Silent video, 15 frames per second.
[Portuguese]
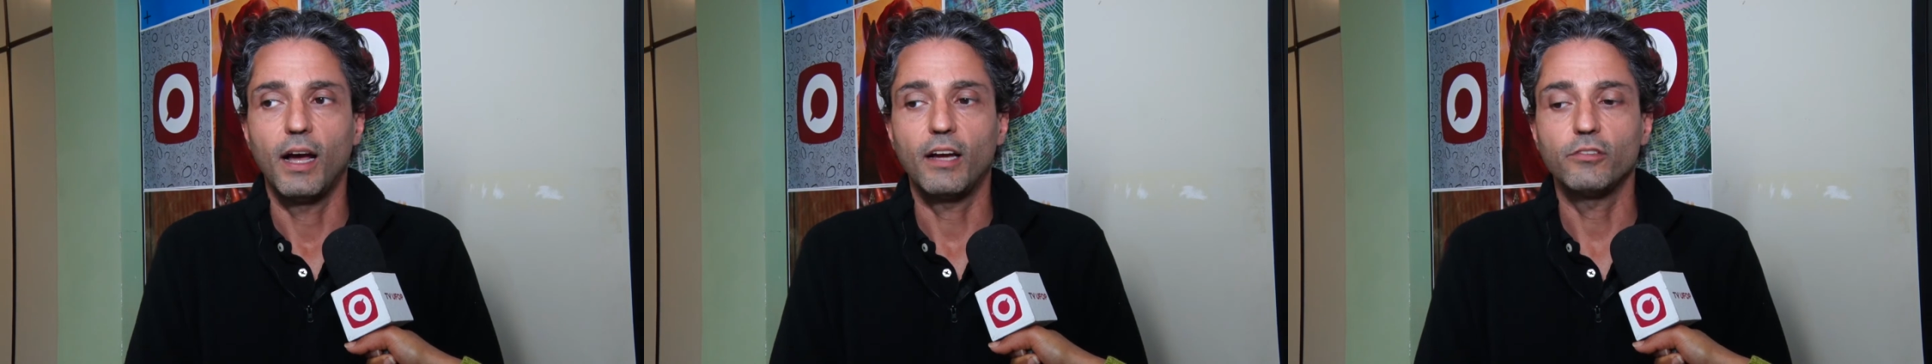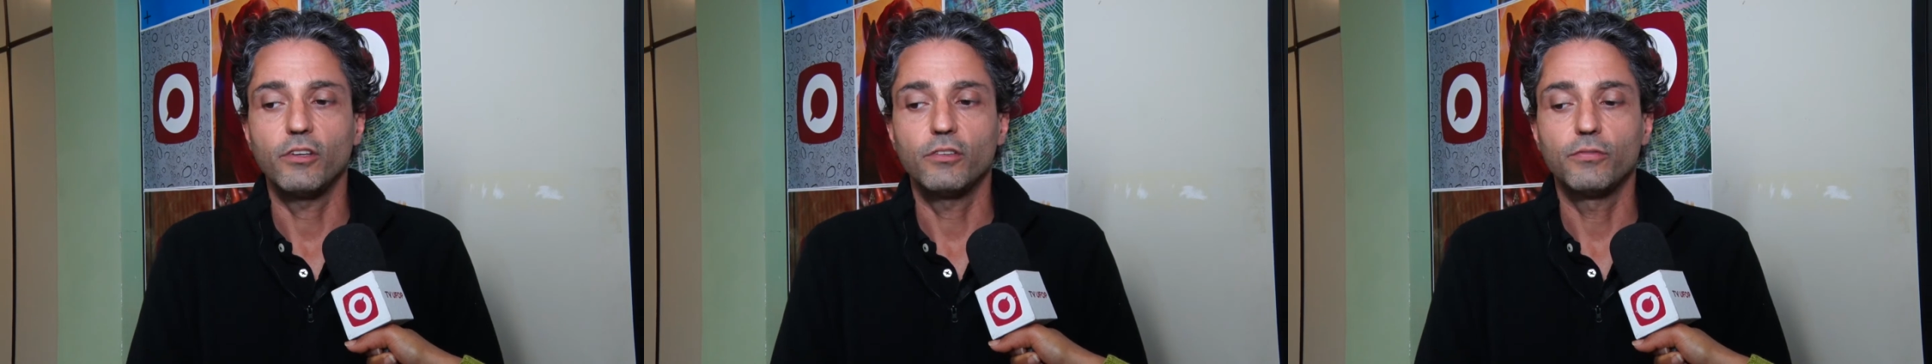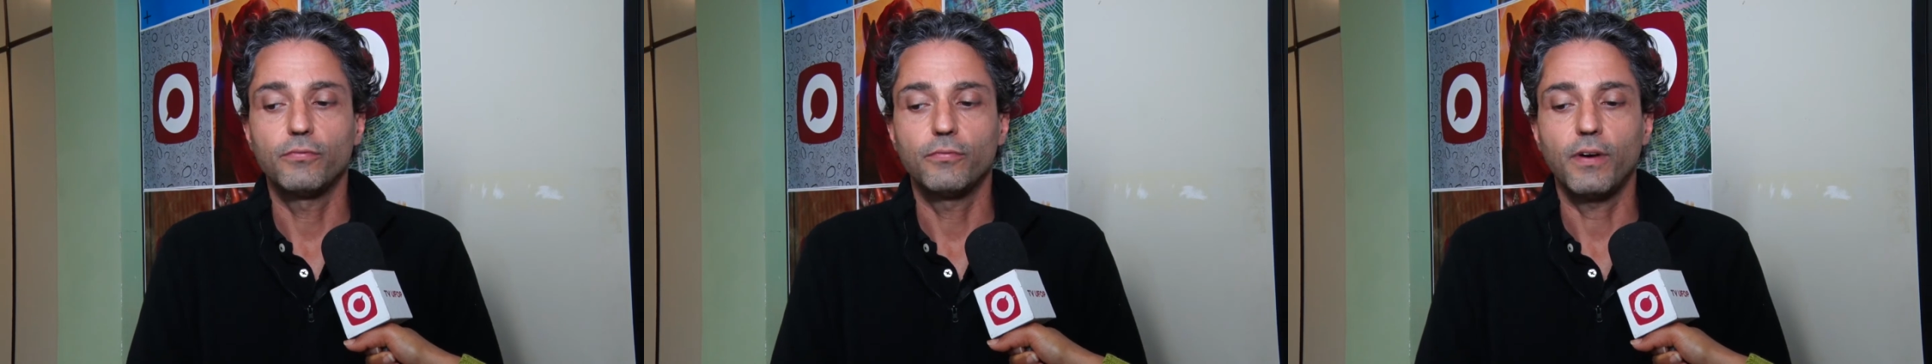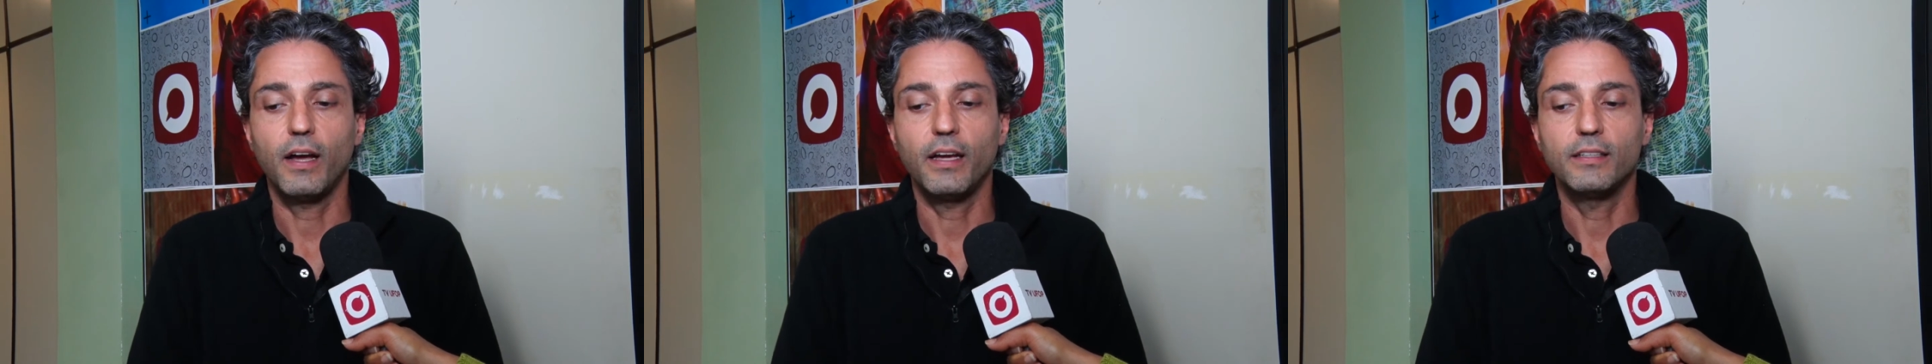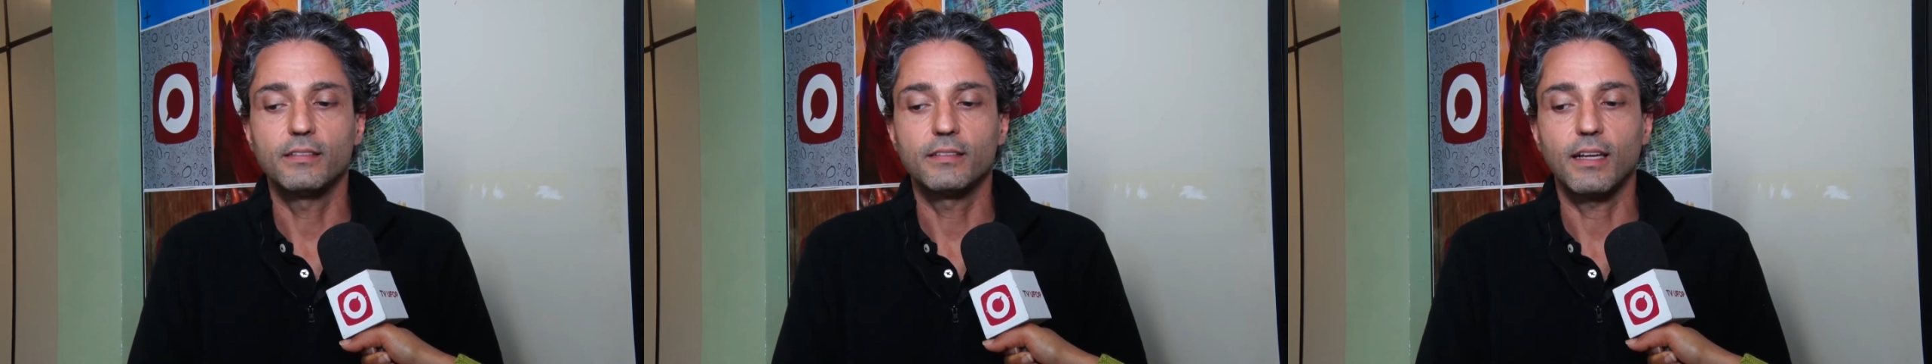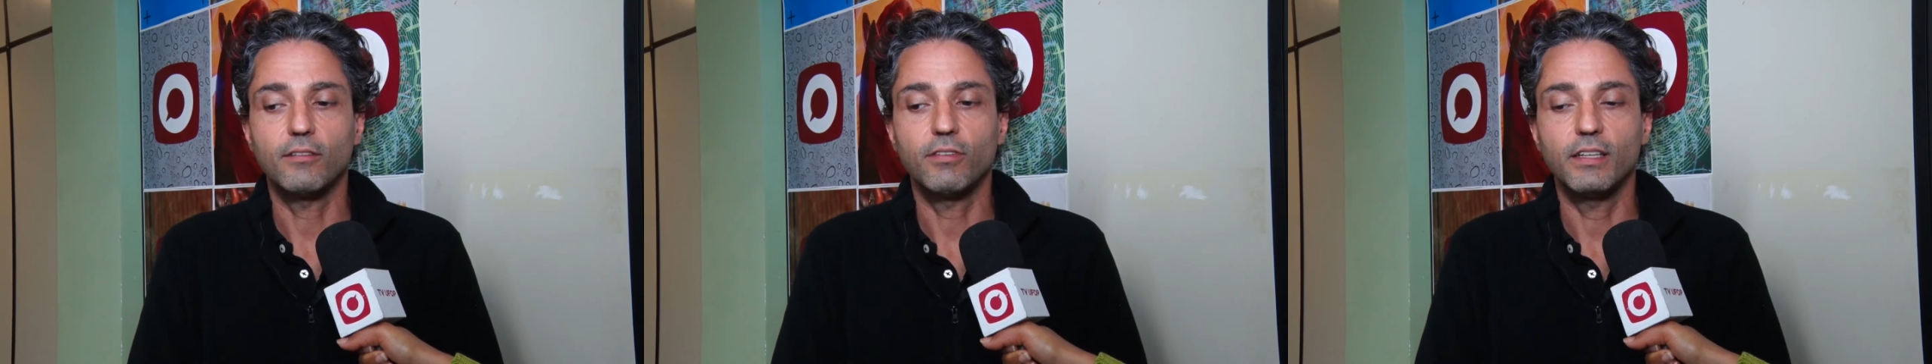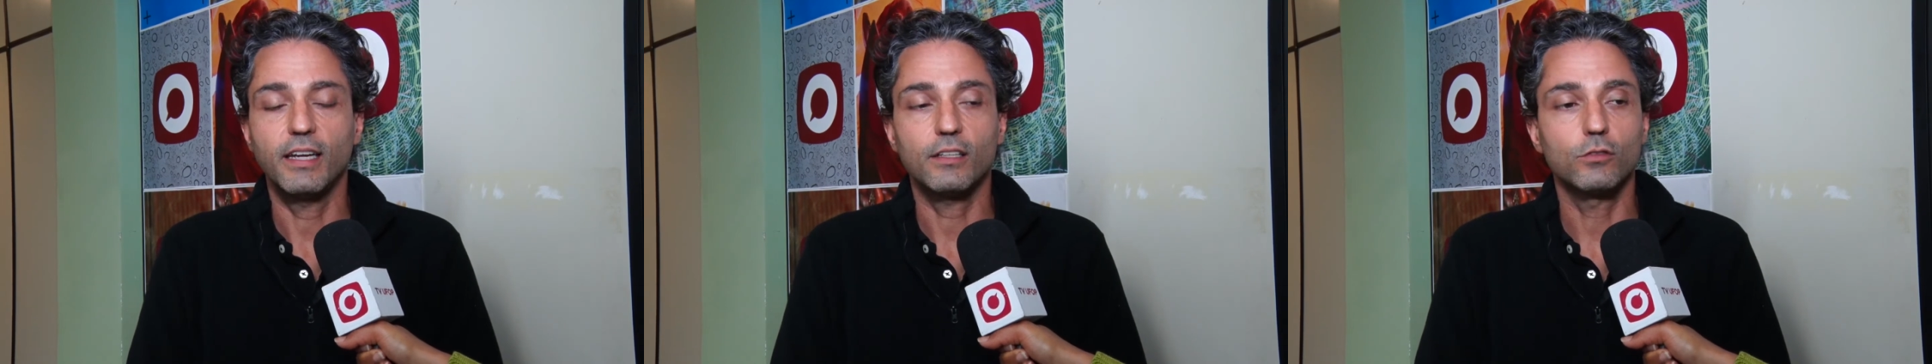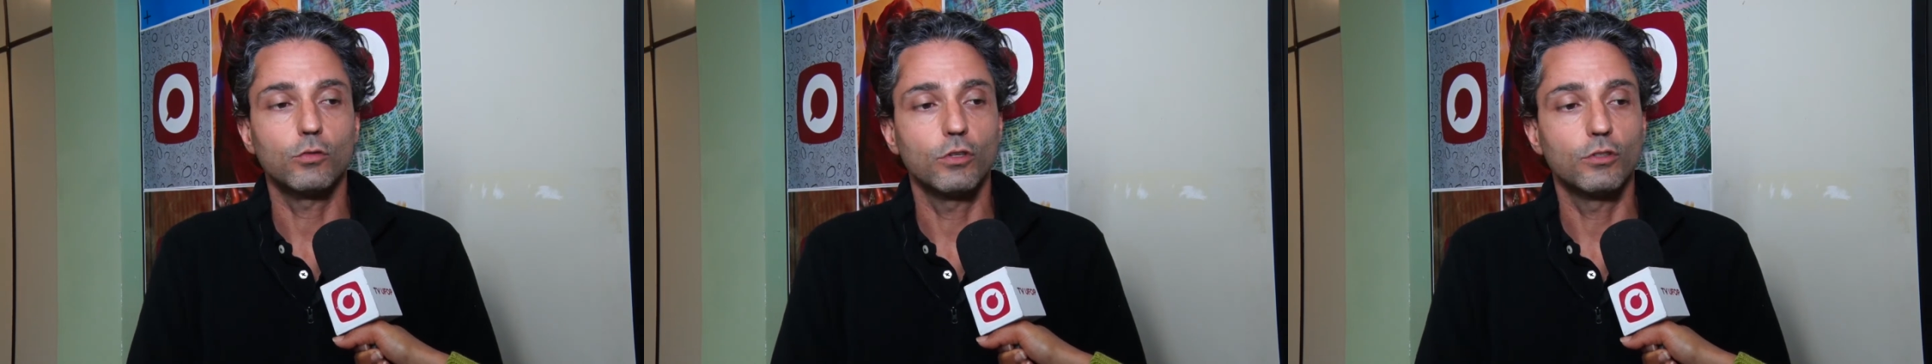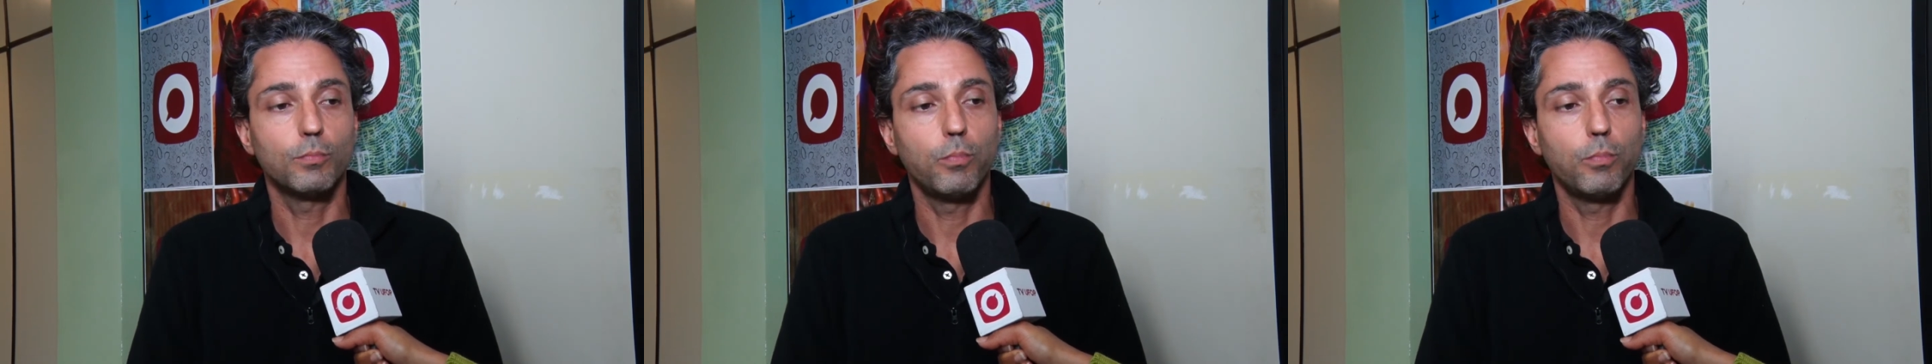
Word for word: a gente faz avaliações